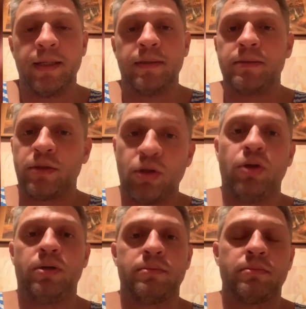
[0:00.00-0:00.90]

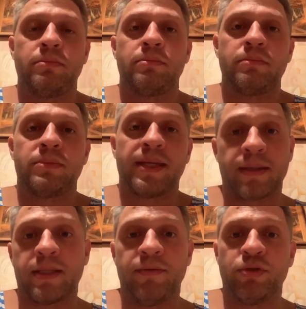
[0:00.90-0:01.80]
Но так
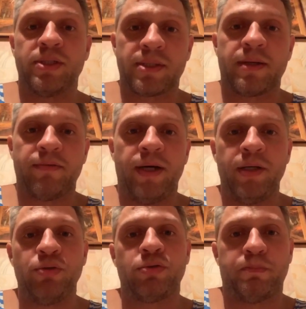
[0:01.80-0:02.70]
как его не
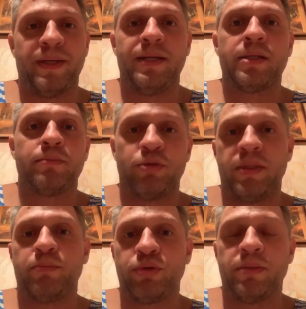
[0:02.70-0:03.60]
закрывают, поэтому мы
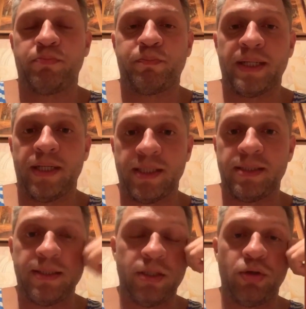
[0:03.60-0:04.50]
будем продолжать
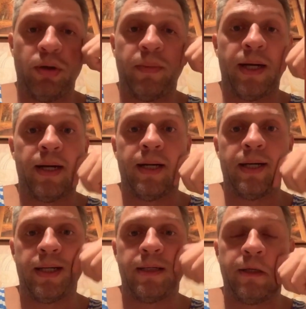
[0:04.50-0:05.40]
сидеть дома,
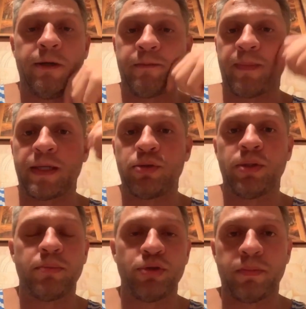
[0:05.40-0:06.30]
а
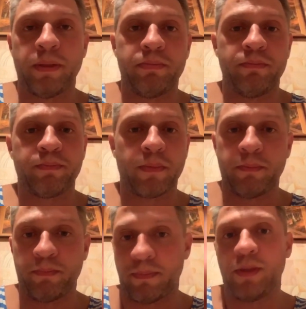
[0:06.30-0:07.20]
кто-то будет,
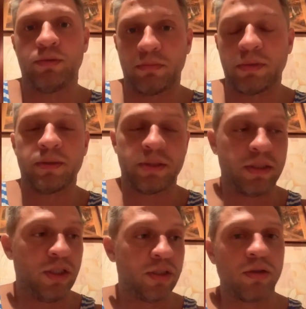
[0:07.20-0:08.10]
ну,
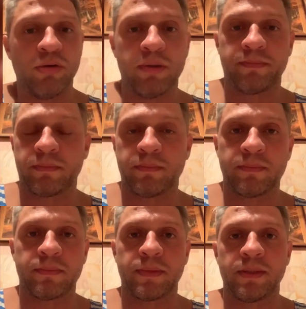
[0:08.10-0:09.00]
число
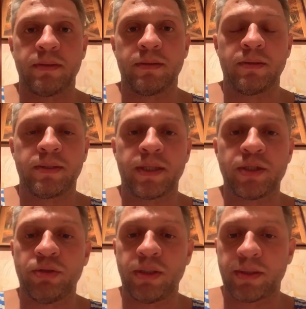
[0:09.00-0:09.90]

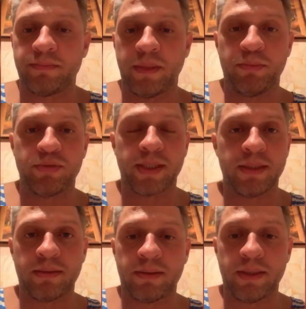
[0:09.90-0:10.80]
зараженных, на мой
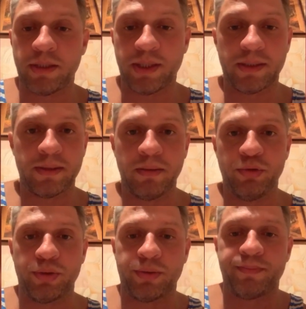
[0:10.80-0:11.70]
взгляд, снижаться не будет.